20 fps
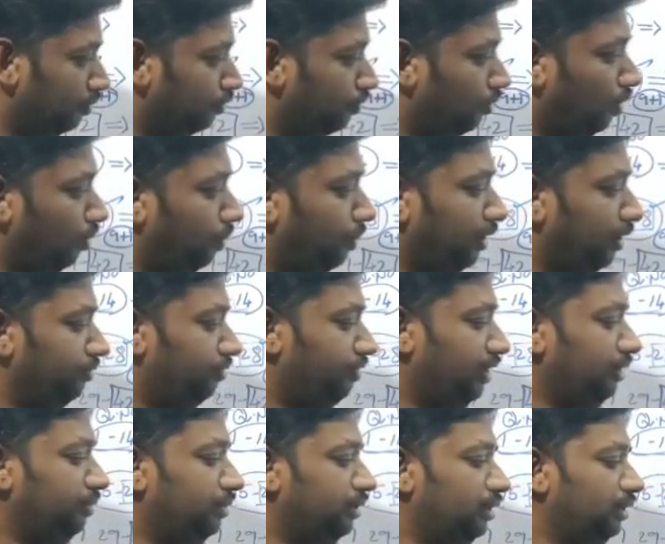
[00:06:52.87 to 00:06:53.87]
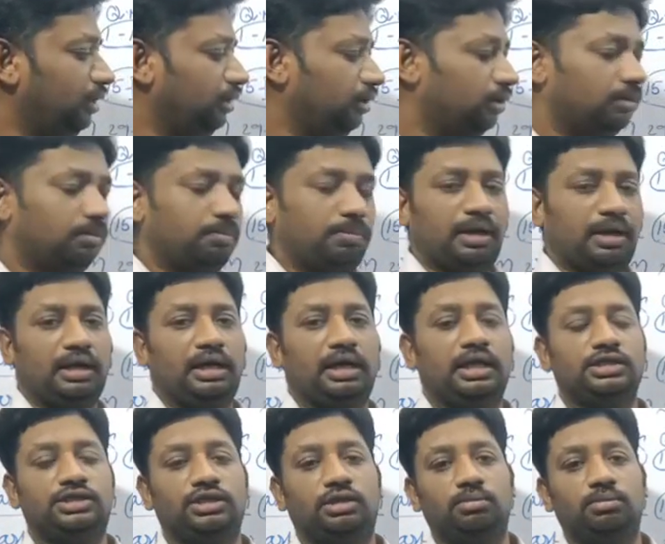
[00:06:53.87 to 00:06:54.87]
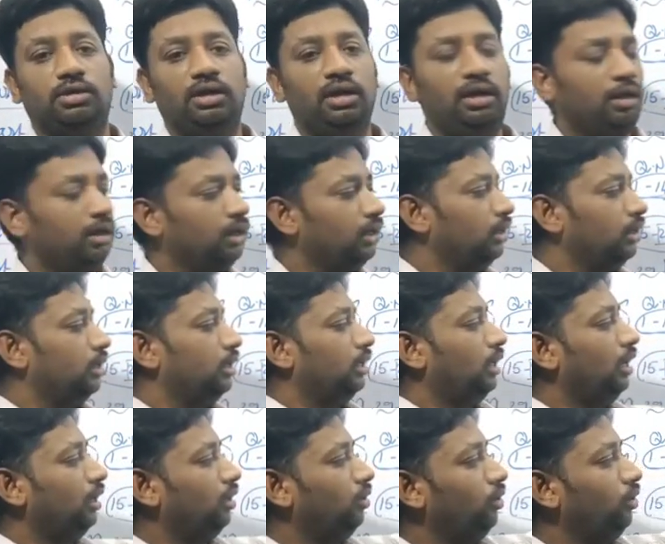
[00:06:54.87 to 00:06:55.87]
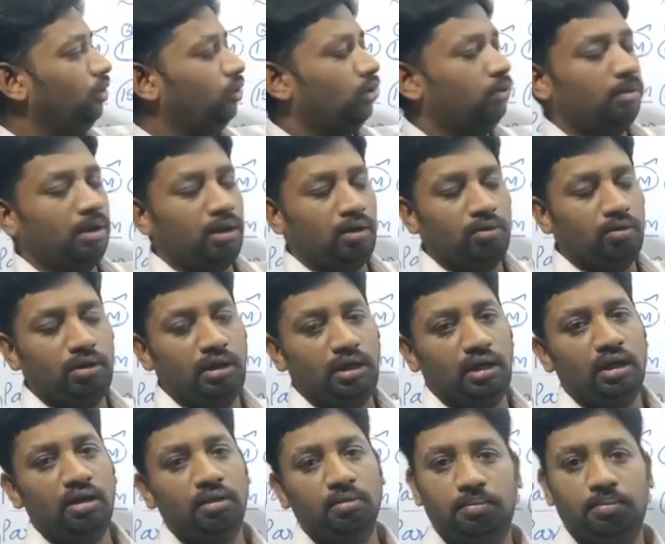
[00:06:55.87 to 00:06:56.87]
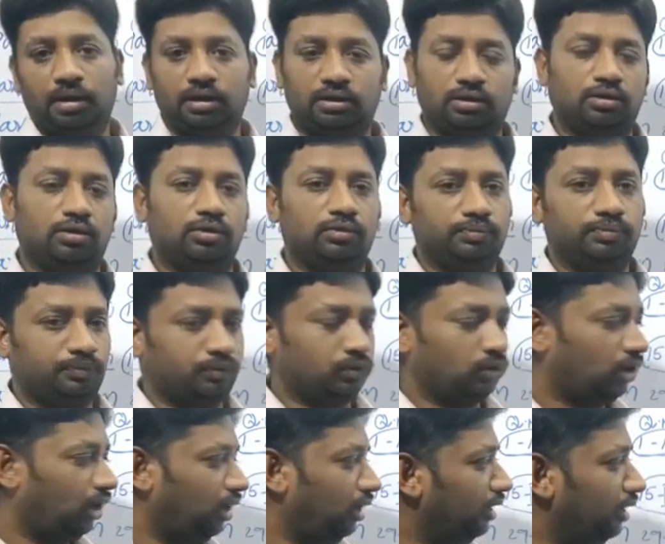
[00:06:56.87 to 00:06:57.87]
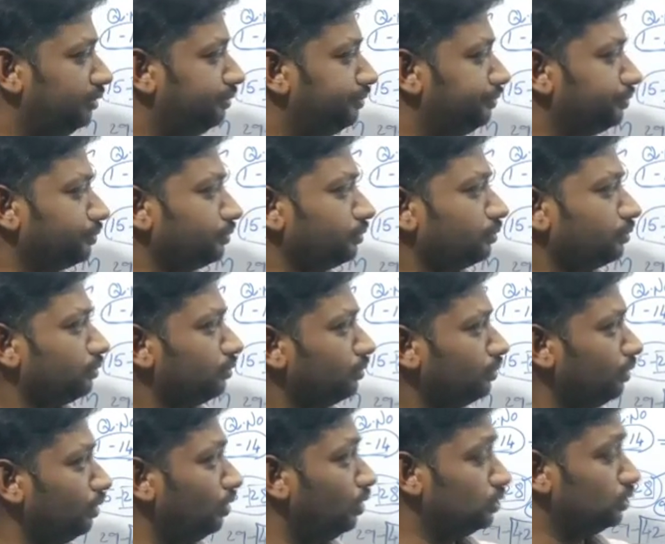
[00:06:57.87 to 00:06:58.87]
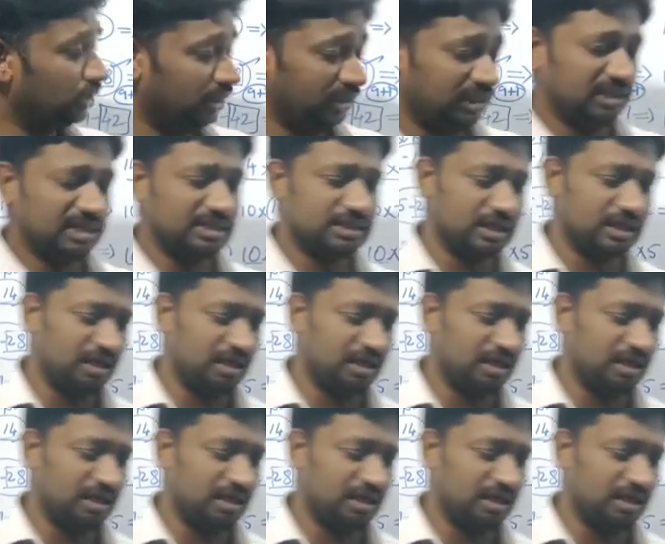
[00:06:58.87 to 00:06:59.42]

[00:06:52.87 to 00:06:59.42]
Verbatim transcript: ஃபோர் பாயிண்ட் ஃபைவ் வந்து ப்ராக்டிக்கல் ஜாமெண்ட்ரி இருக்கக்கூடிய ஒன் மார்க்கும் நீங்கள் பார்த்துக்கணும் ஓகேங்களா ஸோ இதுதான்